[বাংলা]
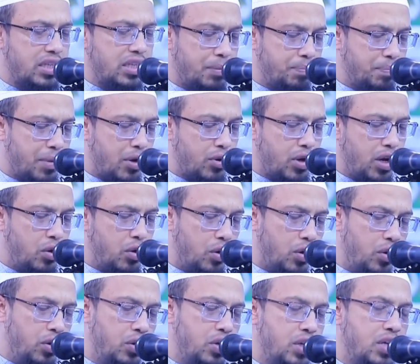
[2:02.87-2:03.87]
তাদের পাওনা
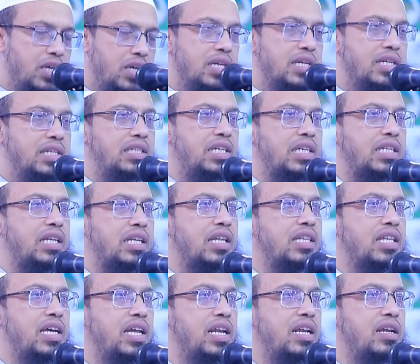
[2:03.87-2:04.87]
হলো যে
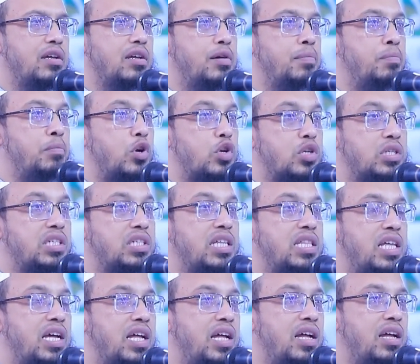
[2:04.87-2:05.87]
তাদের
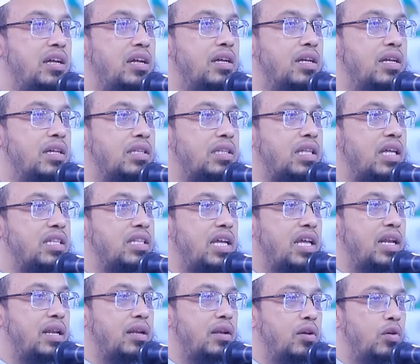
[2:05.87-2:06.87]
মর্যাদা
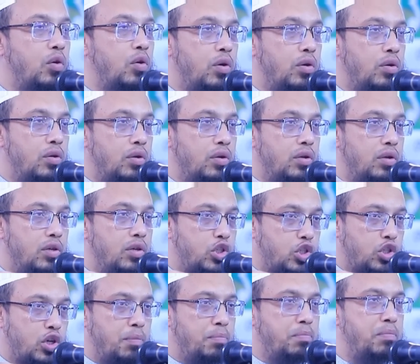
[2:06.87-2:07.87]
তাদের
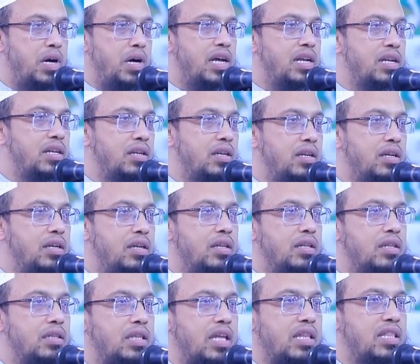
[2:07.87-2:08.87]
সম্মান
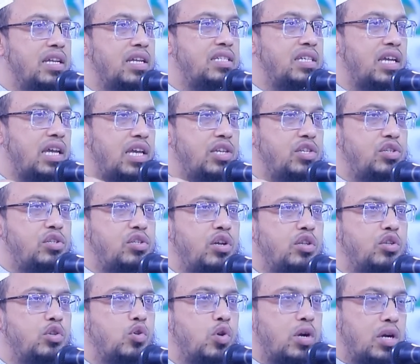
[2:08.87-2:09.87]
তাদের যে
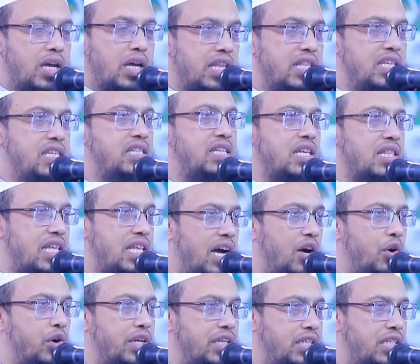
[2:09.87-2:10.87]
ইজ্জত করোনা হাদিসে
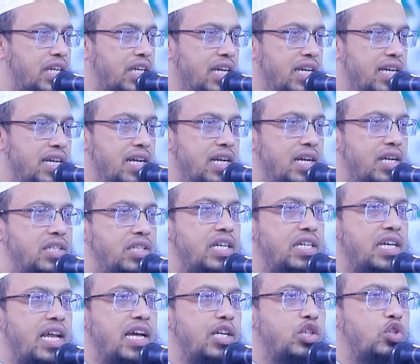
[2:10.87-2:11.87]
দেয়া হয়েছে
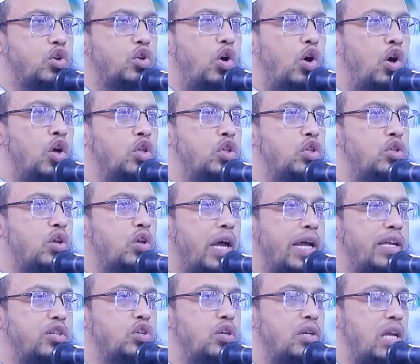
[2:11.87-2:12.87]
সেটা একজন অন্ত
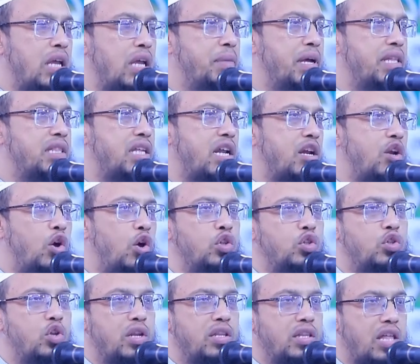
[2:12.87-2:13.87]
একজন ইমানদারের
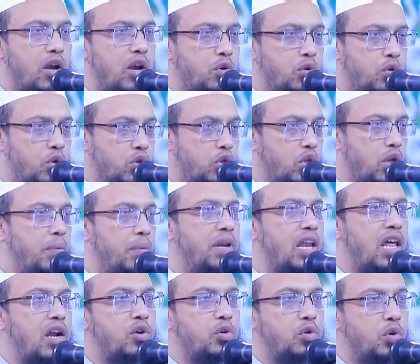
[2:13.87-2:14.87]
অন্তরে ধারণ করতে হবে
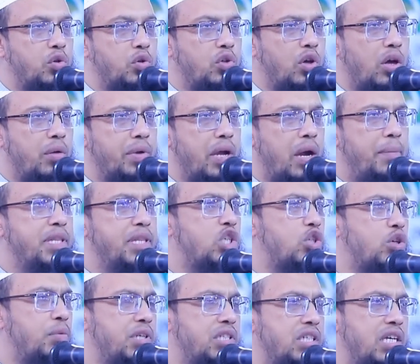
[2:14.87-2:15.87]
লালন করতে হবে
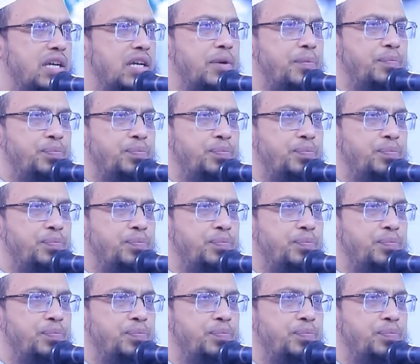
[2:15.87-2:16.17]
আমাদের সমাজে